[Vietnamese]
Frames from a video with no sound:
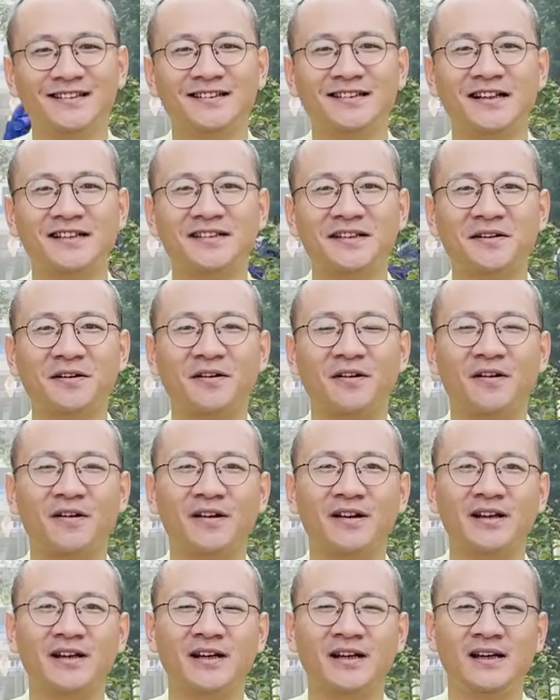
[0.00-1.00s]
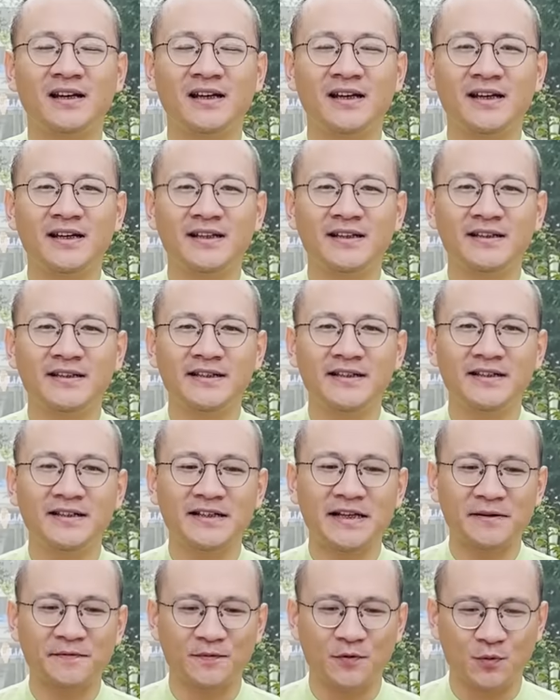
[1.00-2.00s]
ta sẽ gọi lên
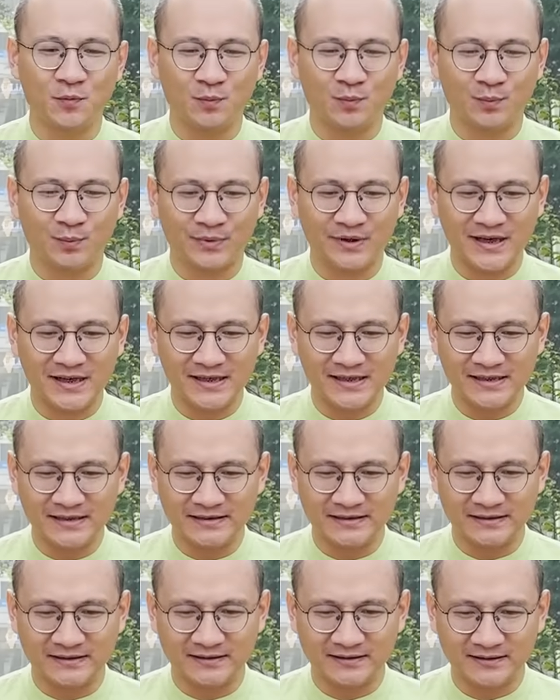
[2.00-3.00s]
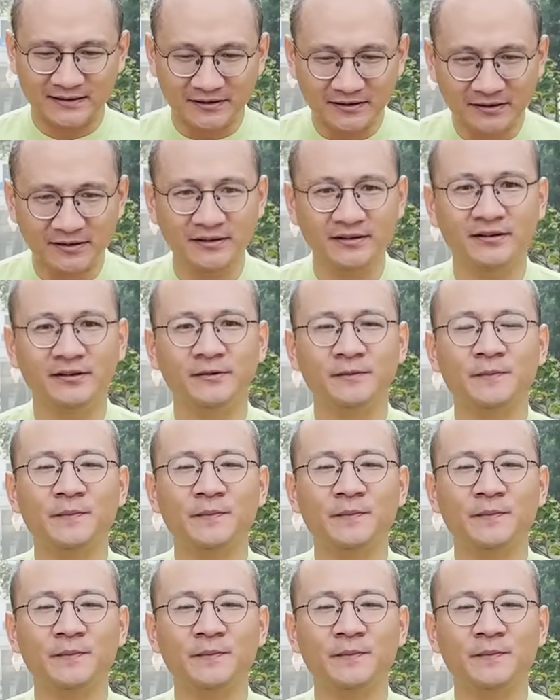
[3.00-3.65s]
những cái vùng năng lượng từ